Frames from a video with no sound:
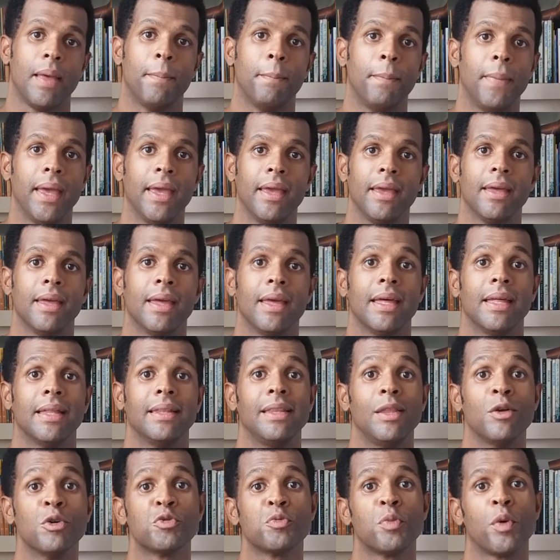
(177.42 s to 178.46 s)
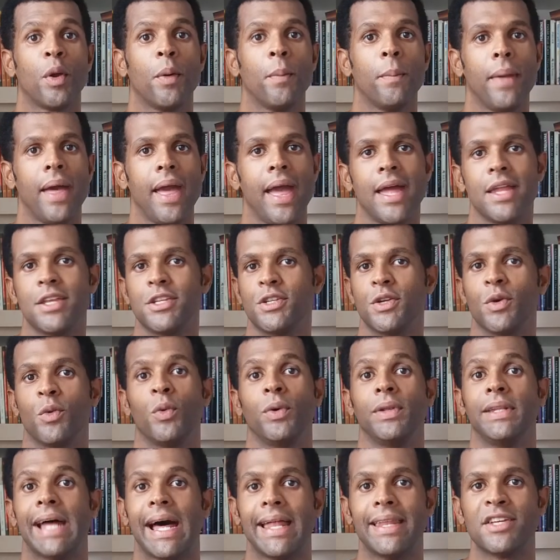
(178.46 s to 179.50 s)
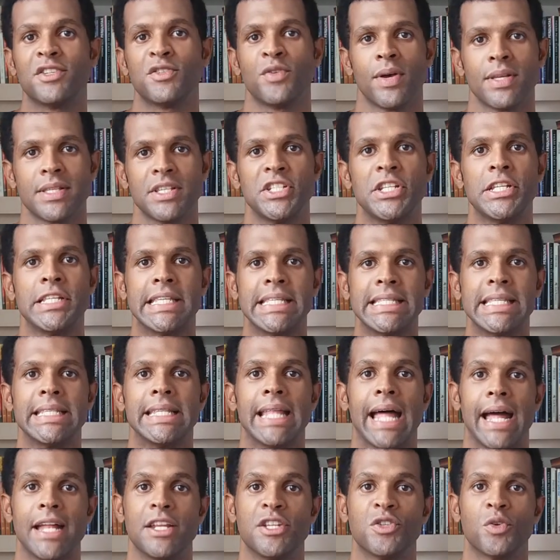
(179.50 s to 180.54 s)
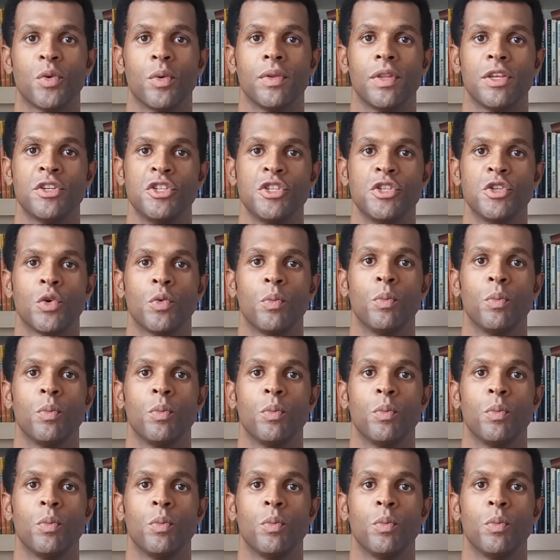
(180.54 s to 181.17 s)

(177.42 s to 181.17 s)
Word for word: Bem, Deus promete cuidar das nossas necessidades quando a gente